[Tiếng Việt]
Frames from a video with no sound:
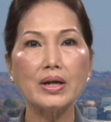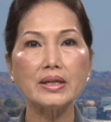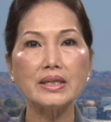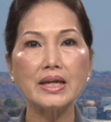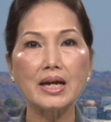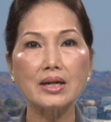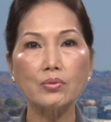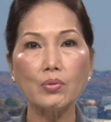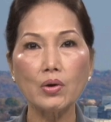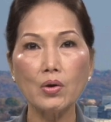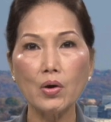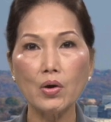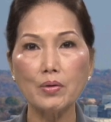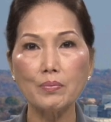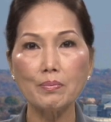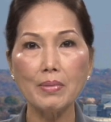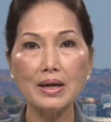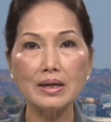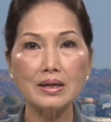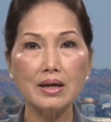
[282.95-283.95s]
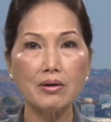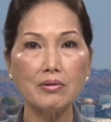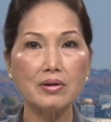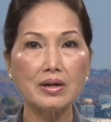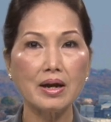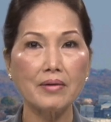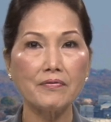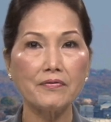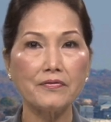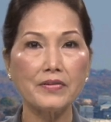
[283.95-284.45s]
nhà Quốc hội bắt đầu
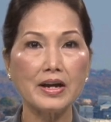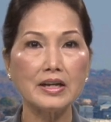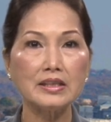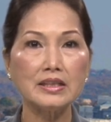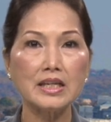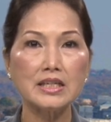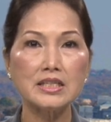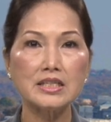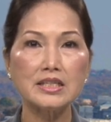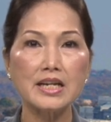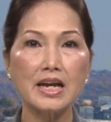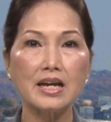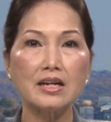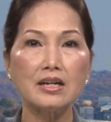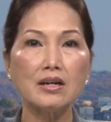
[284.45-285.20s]
gặp phải tình trạng